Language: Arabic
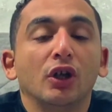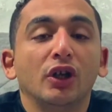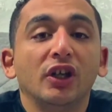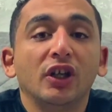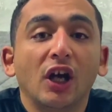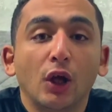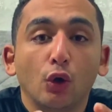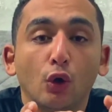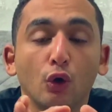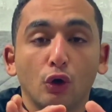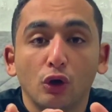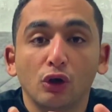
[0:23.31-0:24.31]

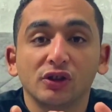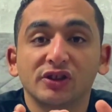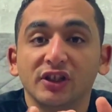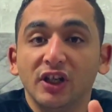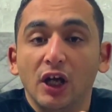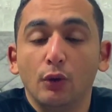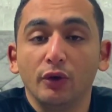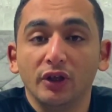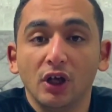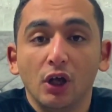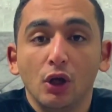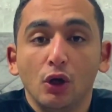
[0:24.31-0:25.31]
للحراس
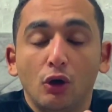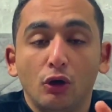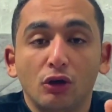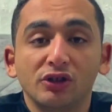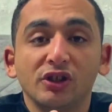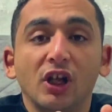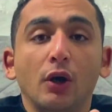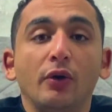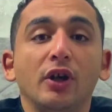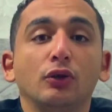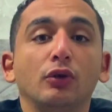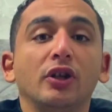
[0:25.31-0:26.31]
الهويه حراس
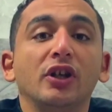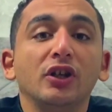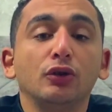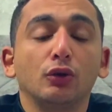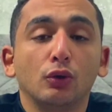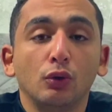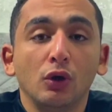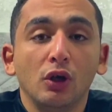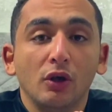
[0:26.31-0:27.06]
الهويه دول قدروا